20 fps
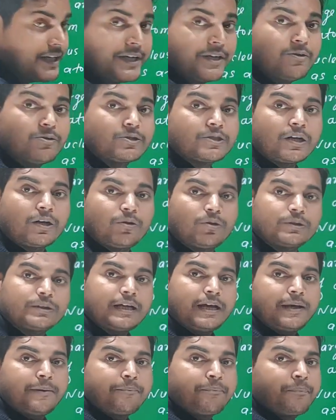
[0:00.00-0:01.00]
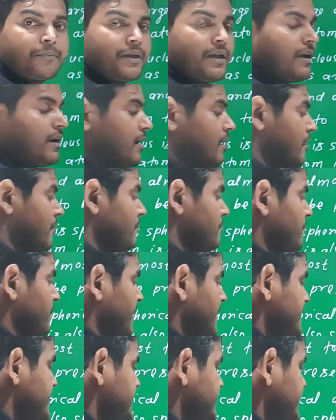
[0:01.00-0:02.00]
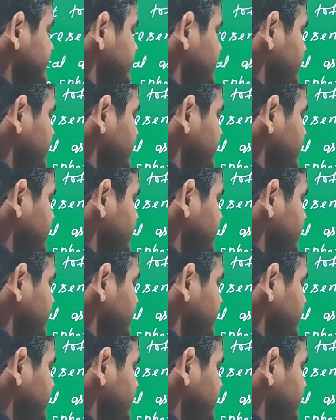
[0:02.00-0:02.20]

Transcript: न्यूट्रल होता है बट